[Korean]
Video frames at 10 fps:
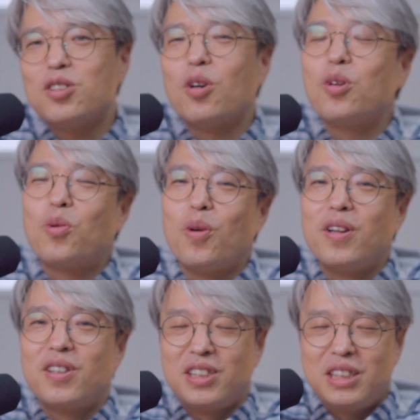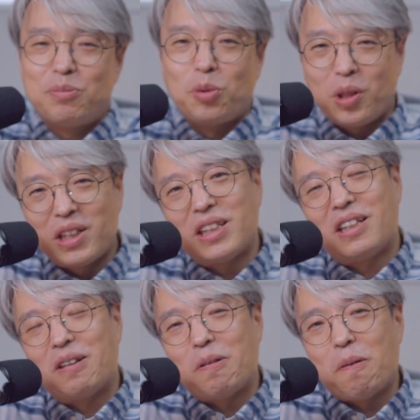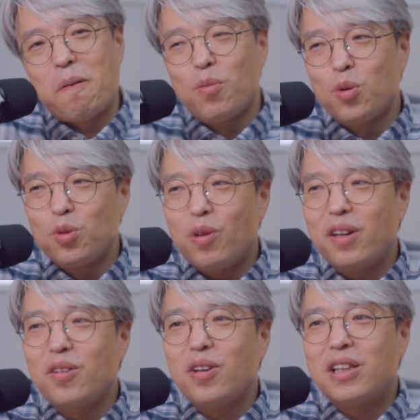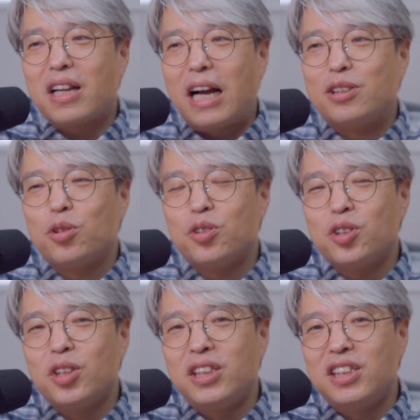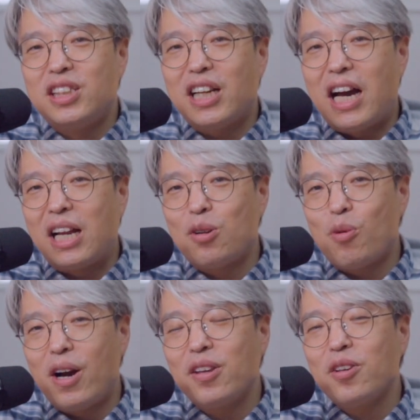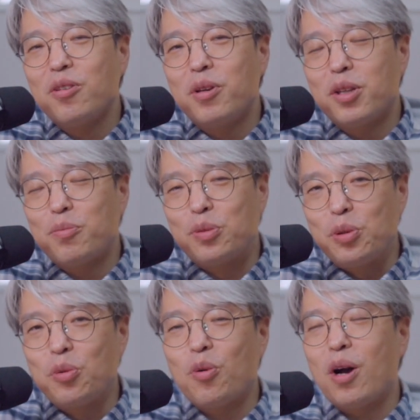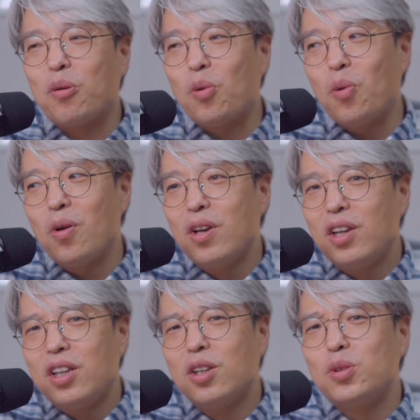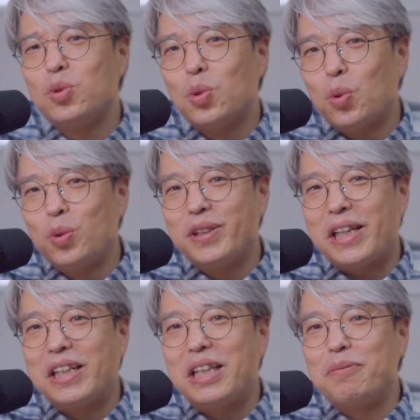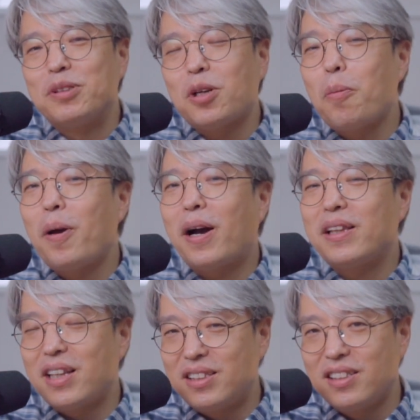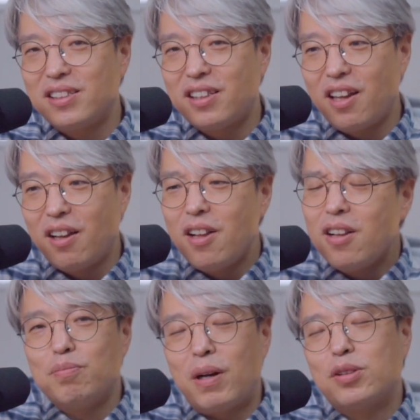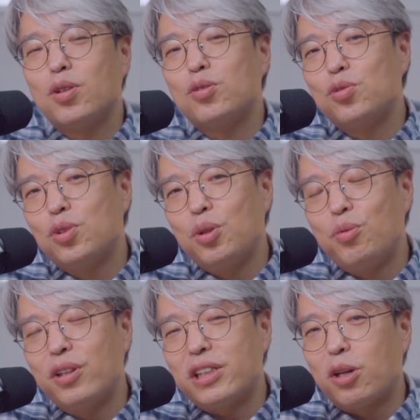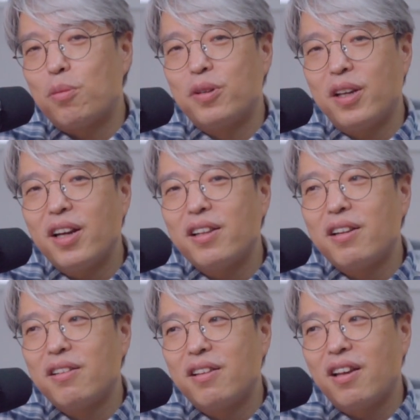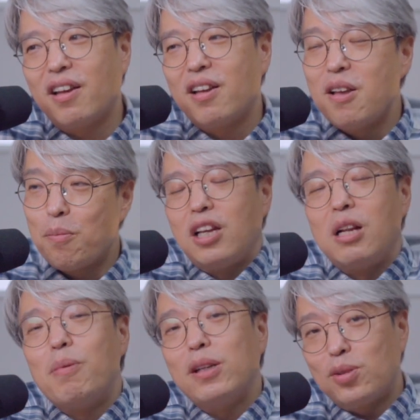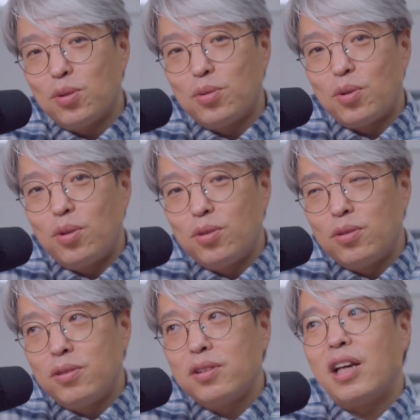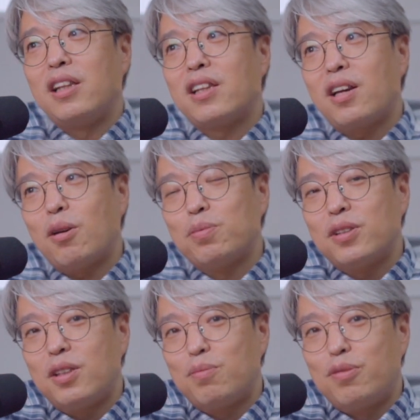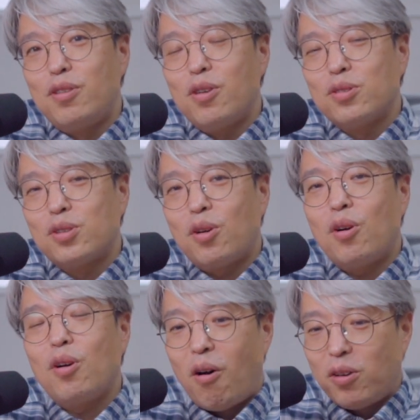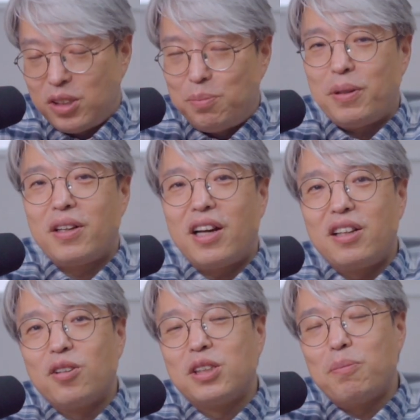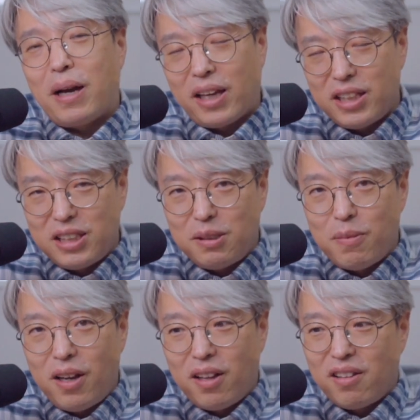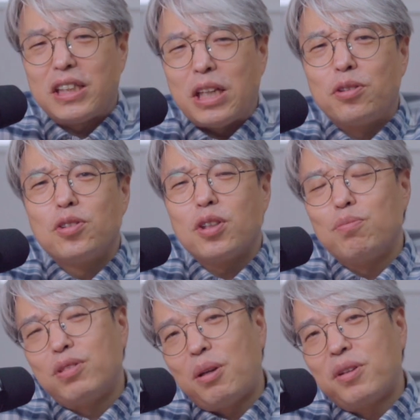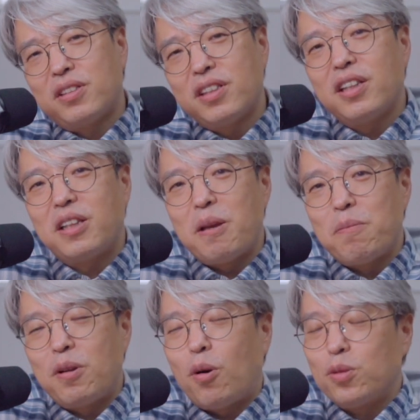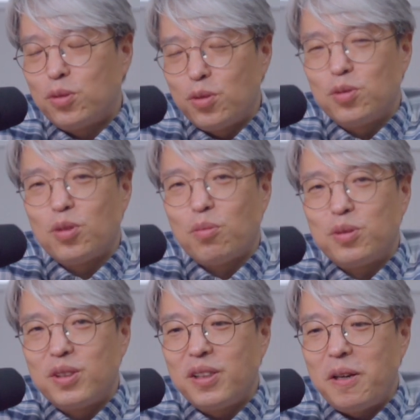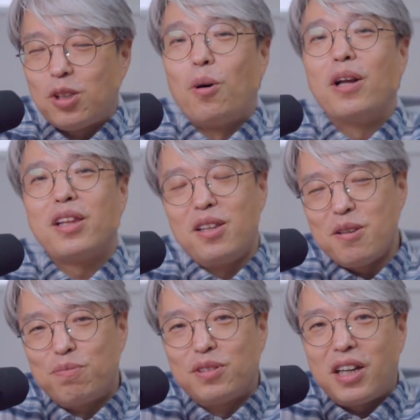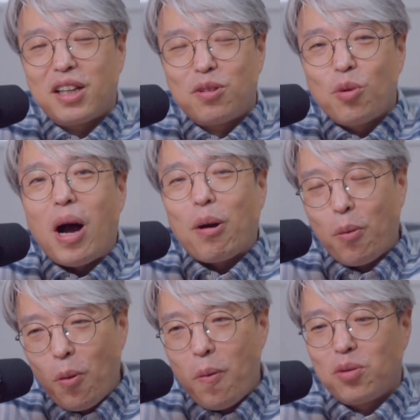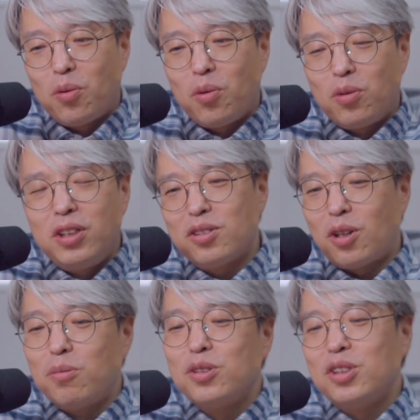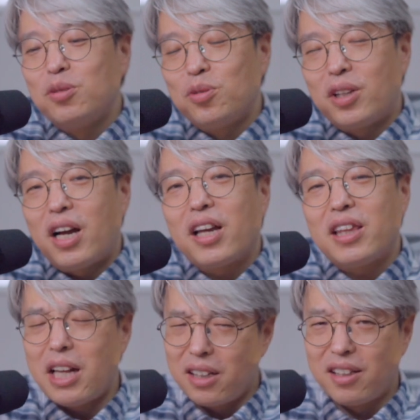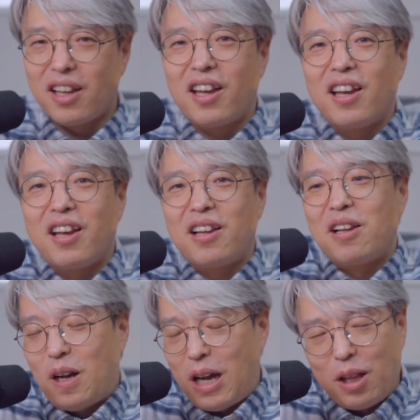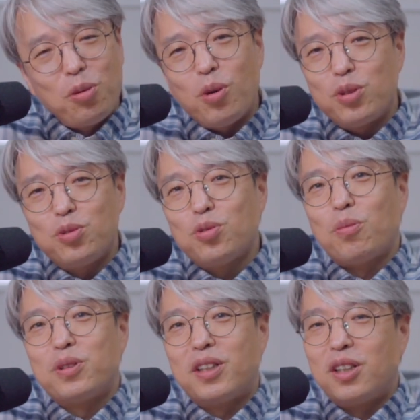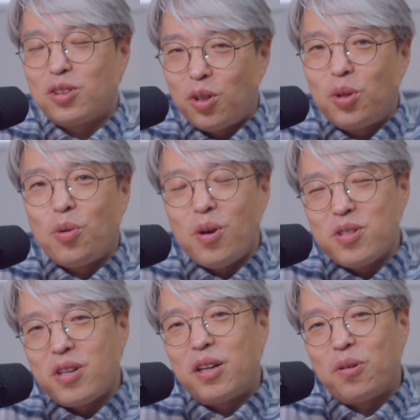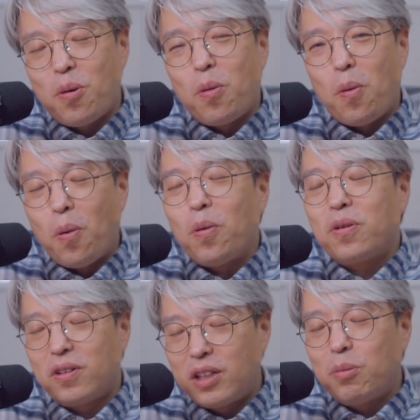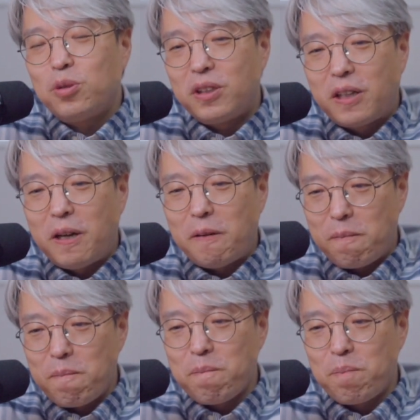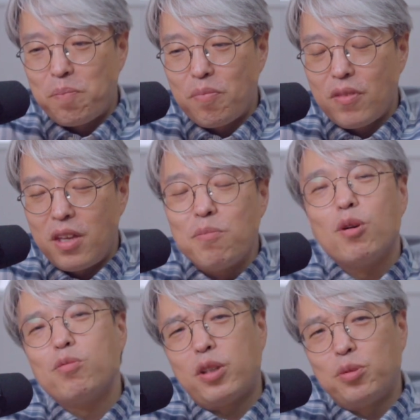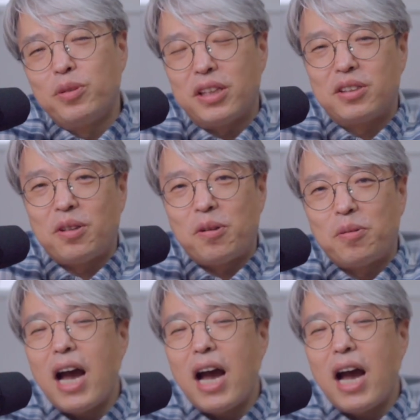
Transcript: 저희 교회는 그렇지 못하잖아요. 모든 환경이 갖춰져 있지 않은 환경임에도 불구하고 이런 좋은 차량팀을 섭외가 됐을 때 맞춰주기 위한 작업을 해야 되는데 일반적으로는 경우는 렌탈 업체를 불러서 어, 집회를 하는 것이 맞겠지만 재정적인 부담이 크기 때문에 어쩔 수 없이 저한테 이제 부탁이 들어왔고 또 이 젊은 친구들 하겠다는데 아, 안 도와줄 수가 없잖아요. 저희 교회에서 하는 거고 그러다 보니까 음, 인벌브가 좀 됐어요.